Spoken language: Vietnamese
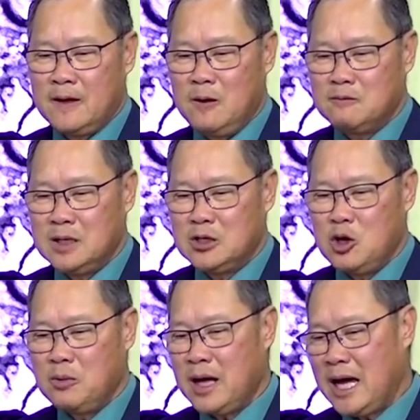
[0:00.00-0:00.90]
công
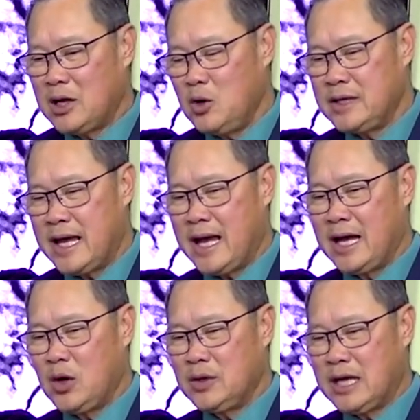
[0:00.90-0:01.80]
trình gồm có hai khối
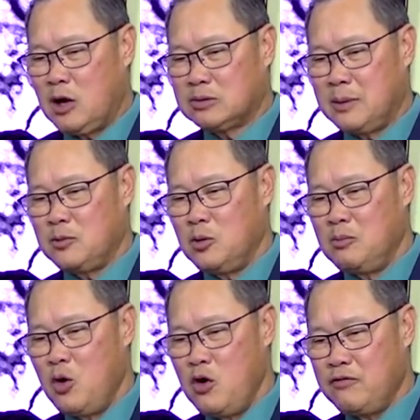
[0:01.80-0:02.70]
nhà khối nhà học tập
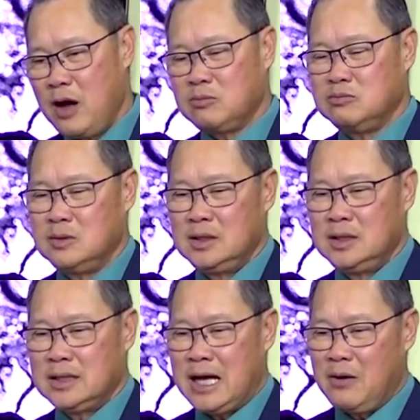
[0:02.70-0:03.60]
gồm 4 phòng
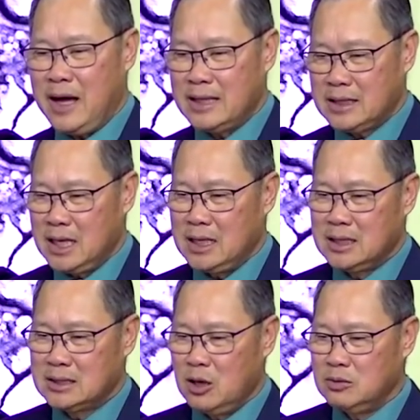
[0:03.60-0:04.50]
cao 2 tầng
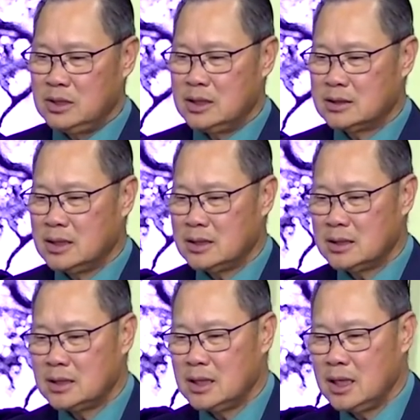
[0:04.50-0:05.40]
tổng diện
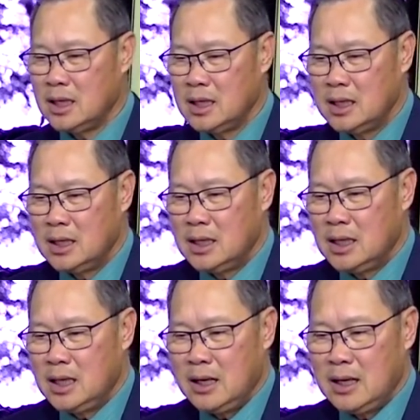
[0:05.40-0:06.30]
tích à,
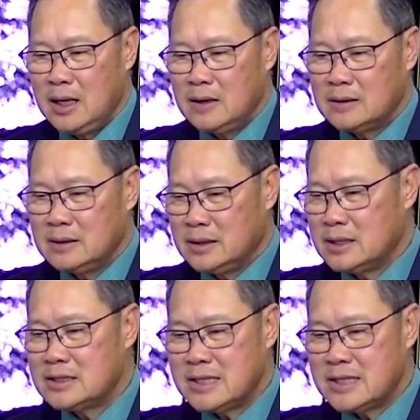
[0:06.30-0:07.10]
à, diện